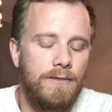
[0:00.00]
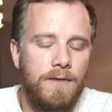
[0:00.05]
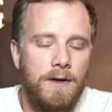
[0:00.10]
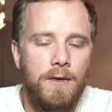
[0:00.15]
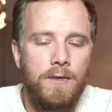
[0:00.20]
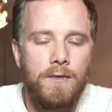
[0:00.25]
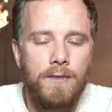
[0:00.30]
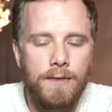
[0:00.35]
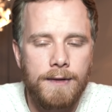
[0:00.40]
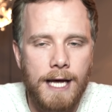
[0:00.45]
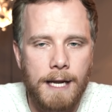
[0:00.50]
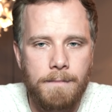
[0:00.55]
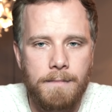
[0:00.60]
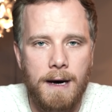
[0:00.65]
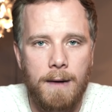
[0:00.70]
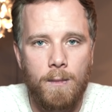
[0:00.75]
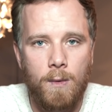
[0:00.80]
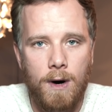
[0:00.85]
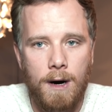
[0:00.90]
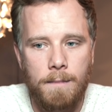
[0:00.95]
fais une date
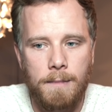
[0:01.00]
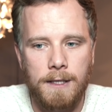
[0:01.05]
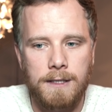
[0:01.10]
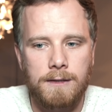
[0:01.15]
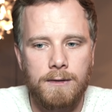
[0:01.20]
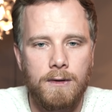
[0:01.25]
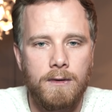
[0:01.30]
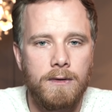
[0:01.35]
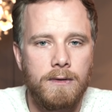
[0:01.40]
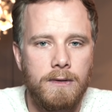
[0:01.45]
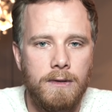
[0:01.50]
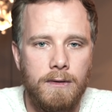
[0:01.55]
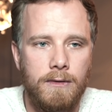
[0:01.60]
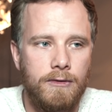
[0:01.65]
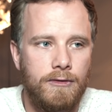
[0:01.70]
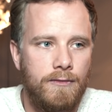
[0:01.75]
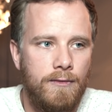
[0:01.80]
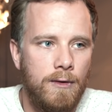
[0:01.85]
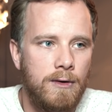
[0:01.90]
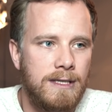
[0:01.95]
par mois parce que
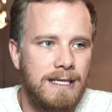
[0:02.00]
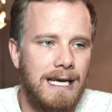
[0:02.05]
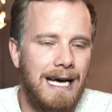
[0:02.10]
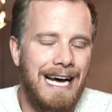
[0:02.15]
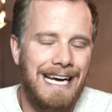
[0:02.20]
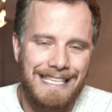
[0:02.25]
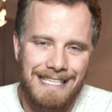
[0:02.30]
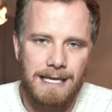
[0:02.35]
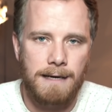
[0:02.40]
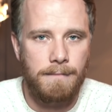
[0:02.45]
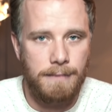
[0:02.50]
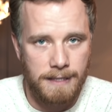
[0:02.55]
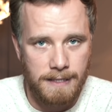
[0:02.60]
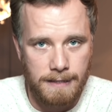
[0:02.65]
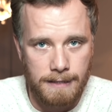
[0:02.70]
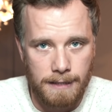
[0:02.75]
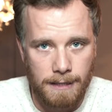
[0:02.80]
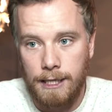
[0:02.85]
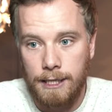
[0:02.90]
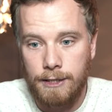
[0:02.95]
euh, je veux que ça reste un
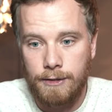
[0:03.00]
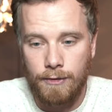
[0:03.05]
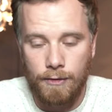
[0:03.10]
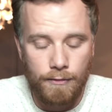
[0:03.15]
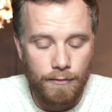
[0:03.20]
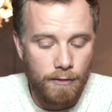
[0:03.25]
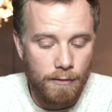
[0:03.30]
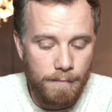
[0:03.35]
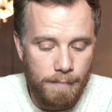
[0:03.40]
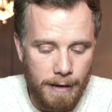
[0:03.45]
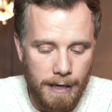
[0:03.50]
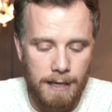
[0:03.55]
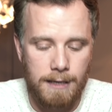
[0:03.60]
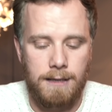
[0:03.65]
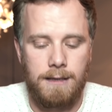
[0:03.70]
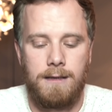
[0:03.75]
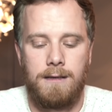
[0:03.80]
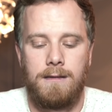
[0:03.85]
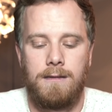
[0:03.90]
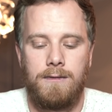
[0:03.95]
plaisir et je ne veux
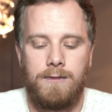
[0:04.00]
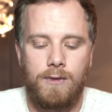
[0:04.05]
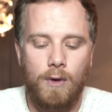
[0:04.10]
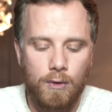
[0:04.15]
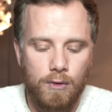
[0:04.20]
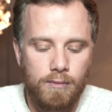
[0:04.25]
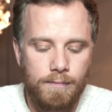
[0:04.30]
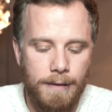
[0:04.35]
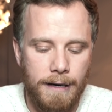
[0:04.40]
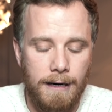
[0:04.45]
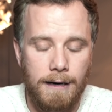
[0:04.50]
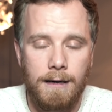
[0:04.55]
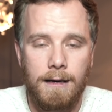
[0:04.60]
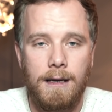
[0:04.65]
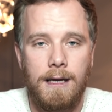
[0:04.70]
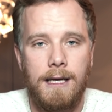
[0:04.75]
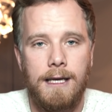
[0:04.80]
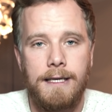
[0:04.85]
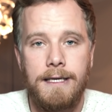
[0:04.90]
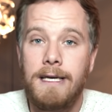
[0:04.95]
pas surtout pas
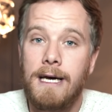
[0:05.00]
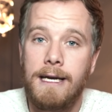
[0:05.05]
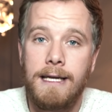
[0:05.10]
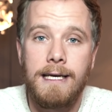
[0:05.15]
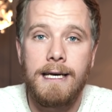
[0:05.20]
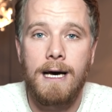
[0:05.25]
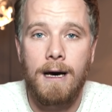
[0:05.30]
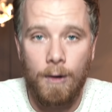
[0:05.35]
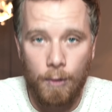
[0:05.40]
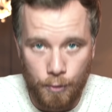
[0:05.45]
y aller à